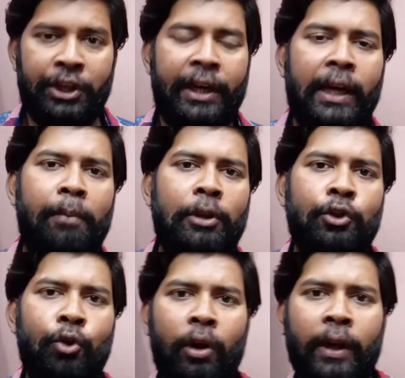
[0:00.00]
যেখানে
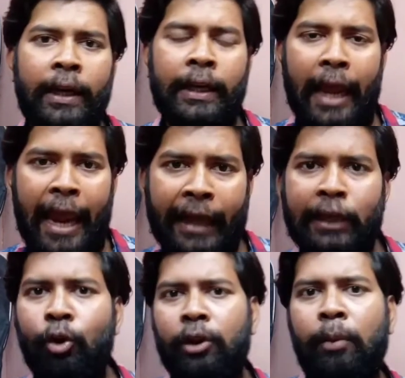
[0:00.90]
আমাদের সরকারের
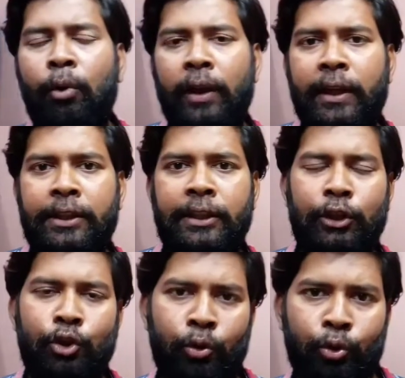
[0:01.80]
একই কথা বলা যাচ্ছে
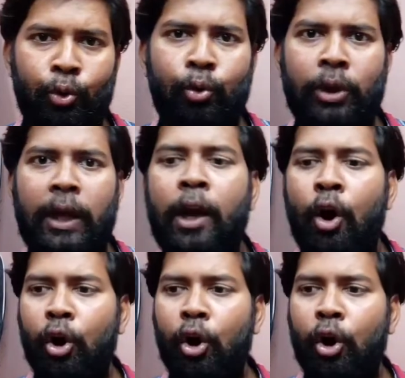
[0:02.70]
যে সতর্কতা